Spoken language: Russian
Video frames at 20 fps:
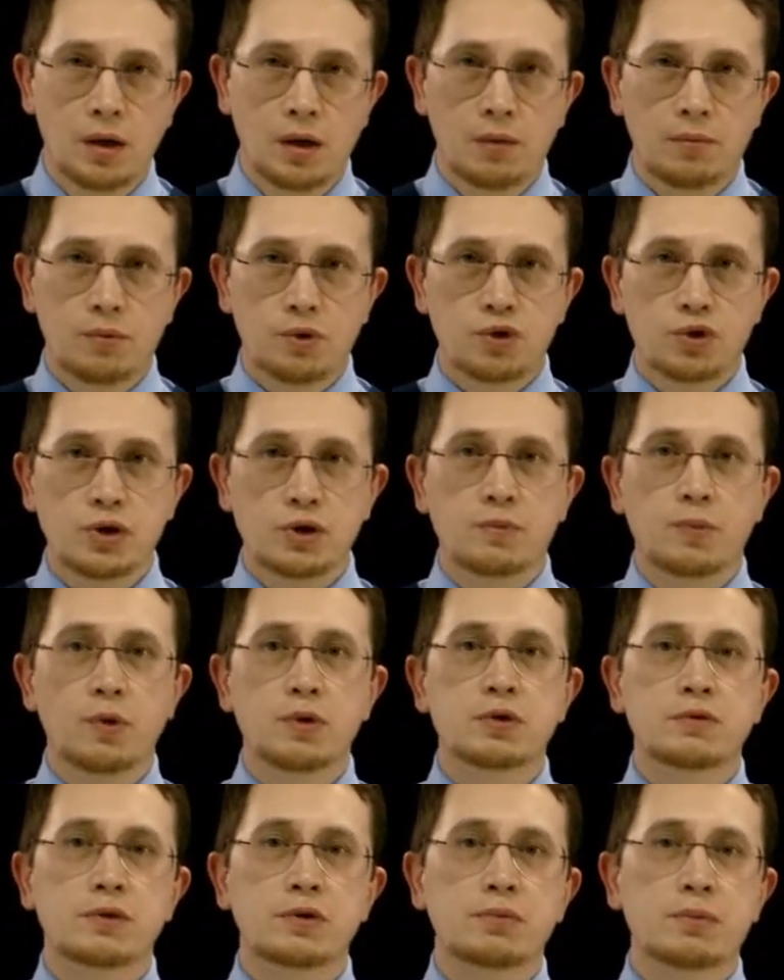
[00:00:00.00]
можно
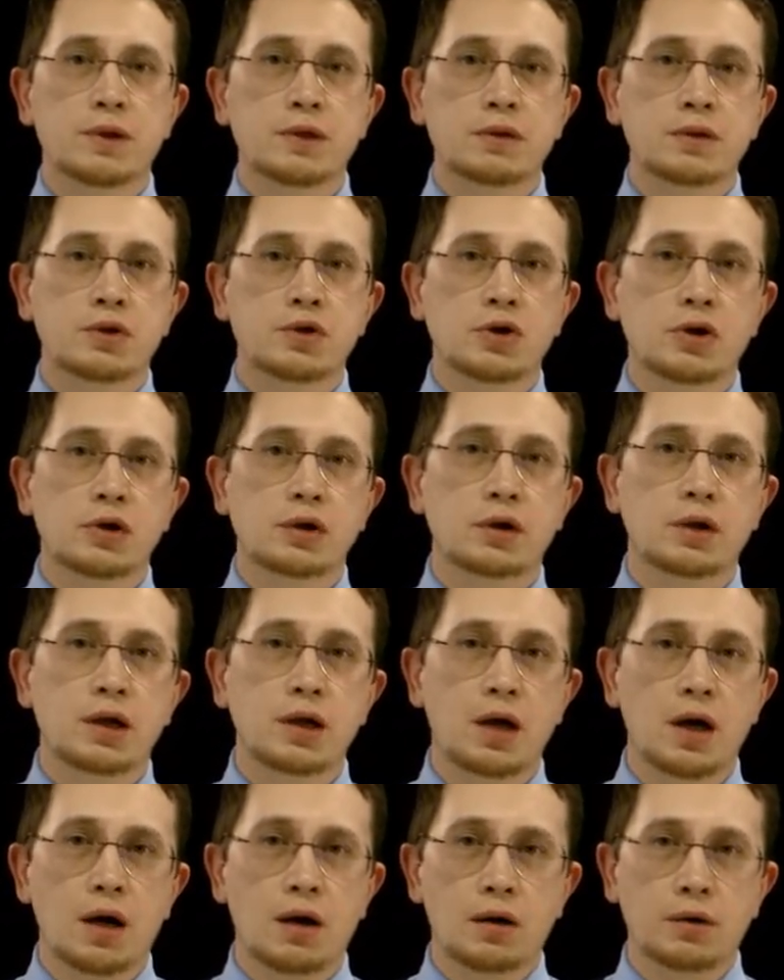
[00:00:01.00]
использовать мессенджеры
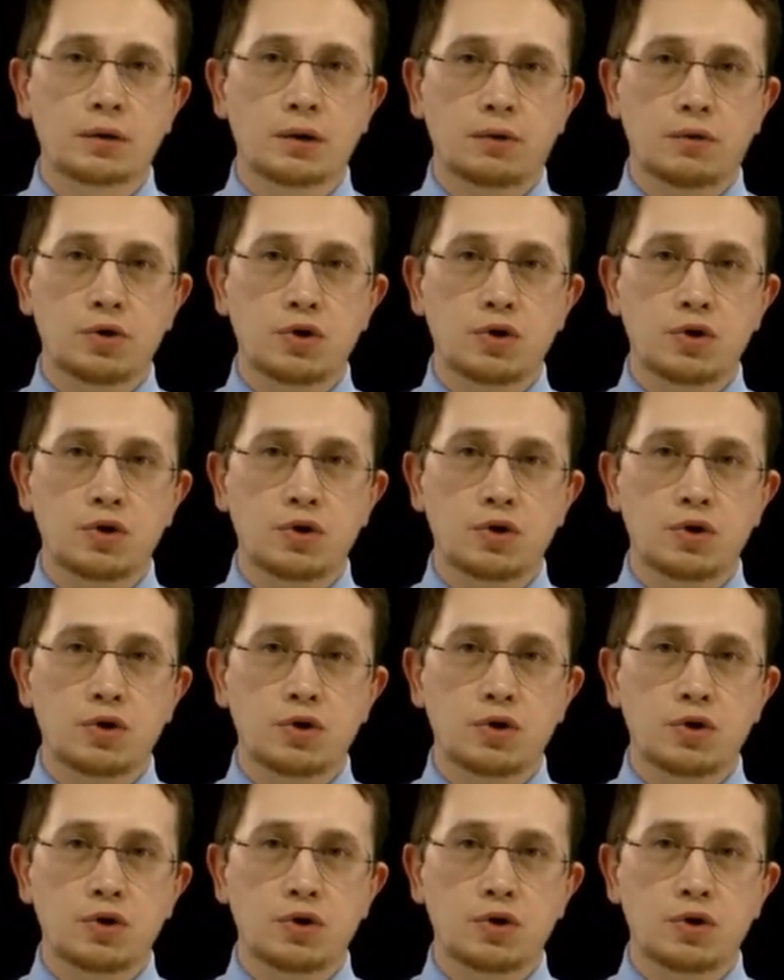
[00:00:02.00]
для того,